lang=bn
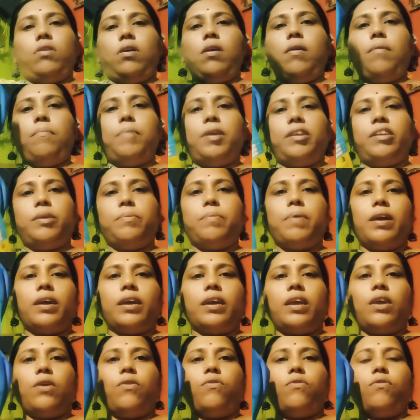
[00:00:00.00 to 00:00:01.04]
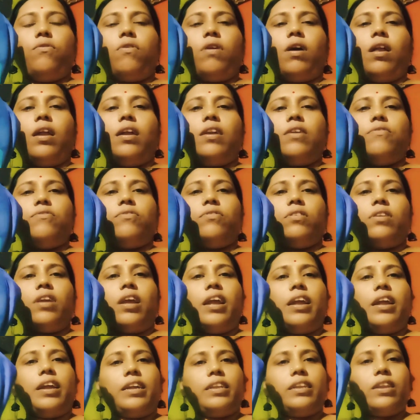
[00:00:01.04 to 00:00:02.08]
বেশিরভাগই অন্য কালার ইউজ করে
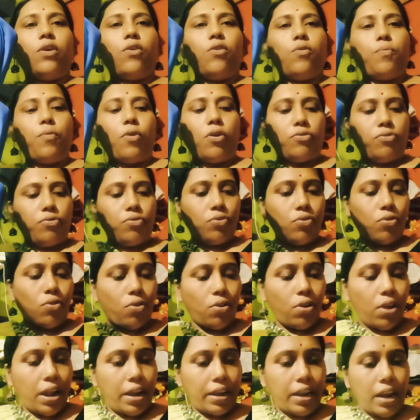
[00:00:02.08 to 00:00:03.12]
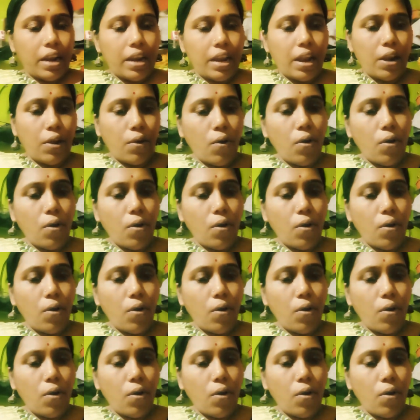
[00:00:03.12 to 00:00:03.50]
এইটা ওর পছন্দ হলো এটা নিল